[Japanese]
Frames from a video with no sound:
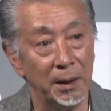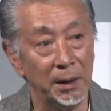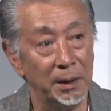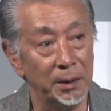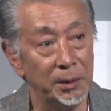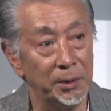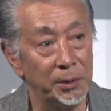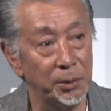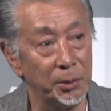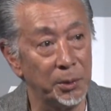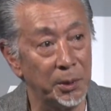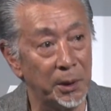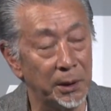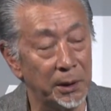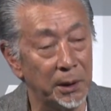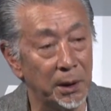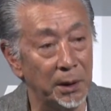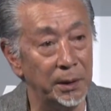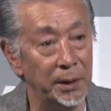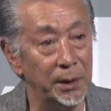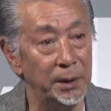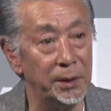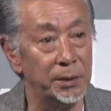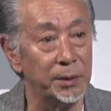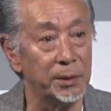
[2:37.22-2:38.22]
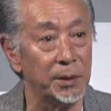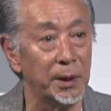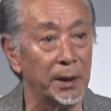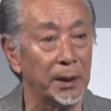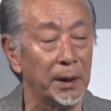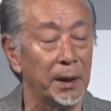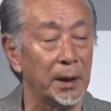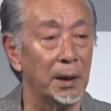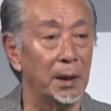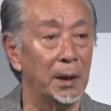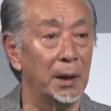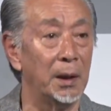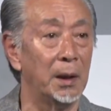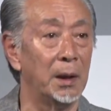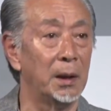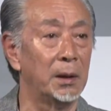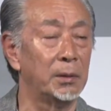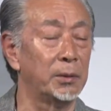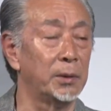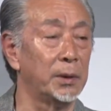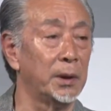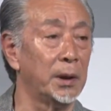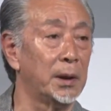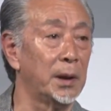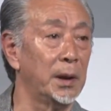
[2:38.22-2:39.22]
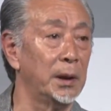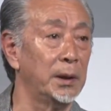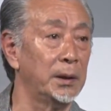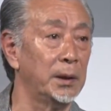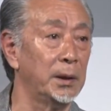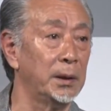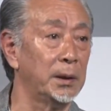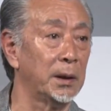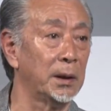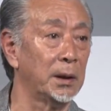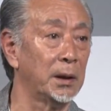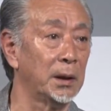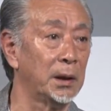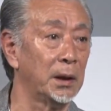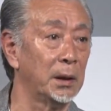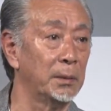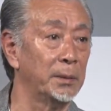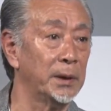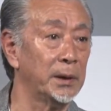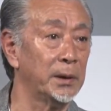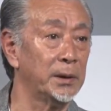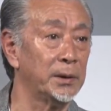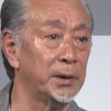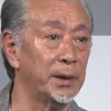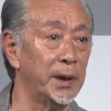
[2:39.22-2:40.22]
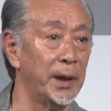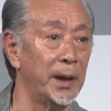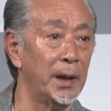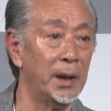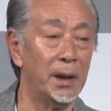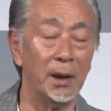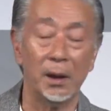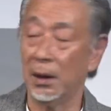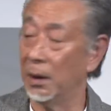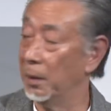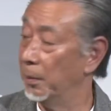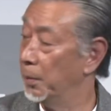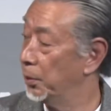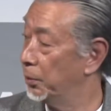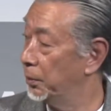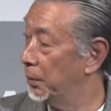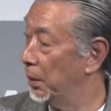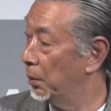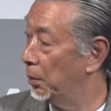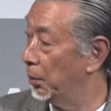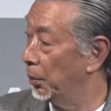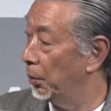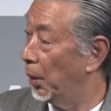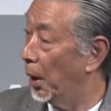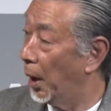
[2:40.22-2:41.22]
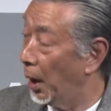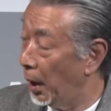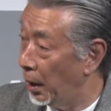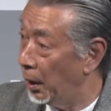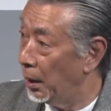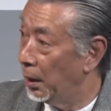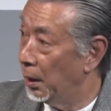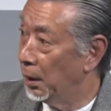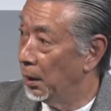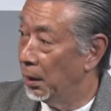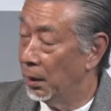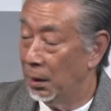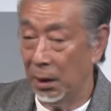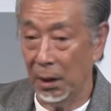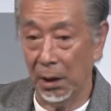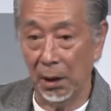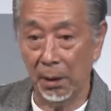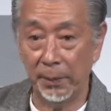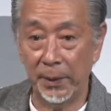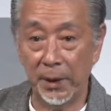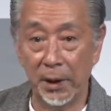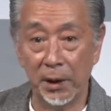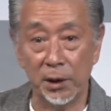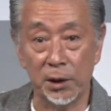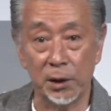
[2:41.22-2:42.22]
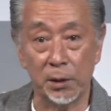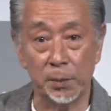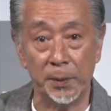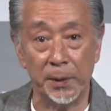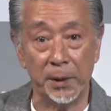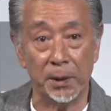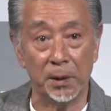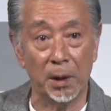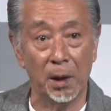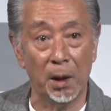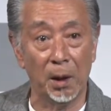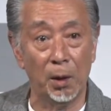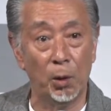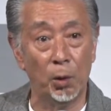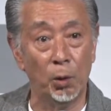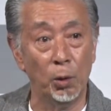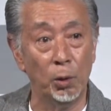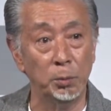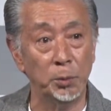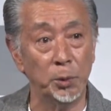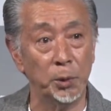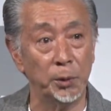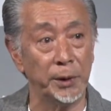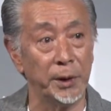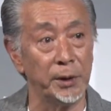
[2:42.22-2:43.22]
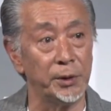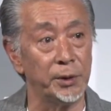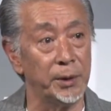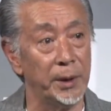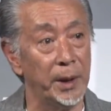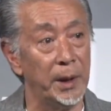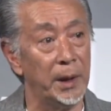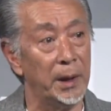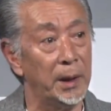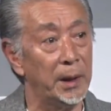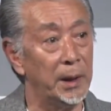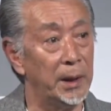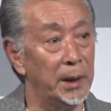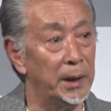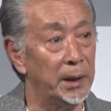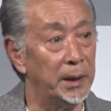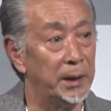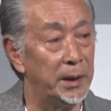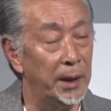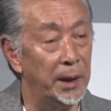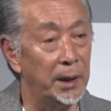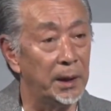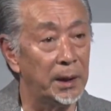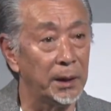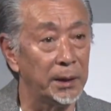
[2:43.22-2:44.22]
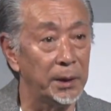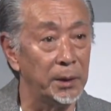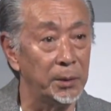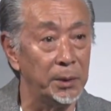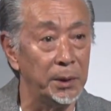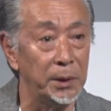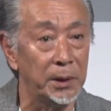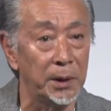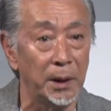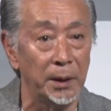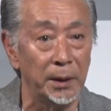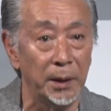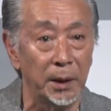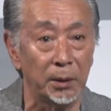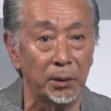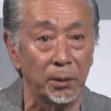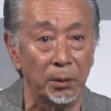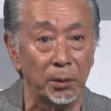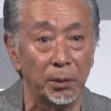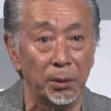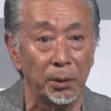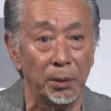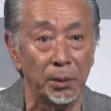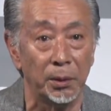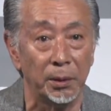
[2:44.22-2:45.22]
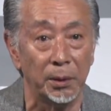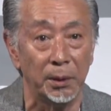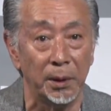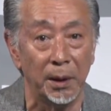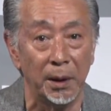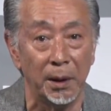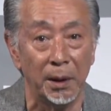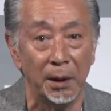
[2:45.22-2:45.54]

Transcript: その方人数だけ後で書いていただければですね僕がこの、はい、未来スピーカーホームをですね定価で売りたいなとこのようにね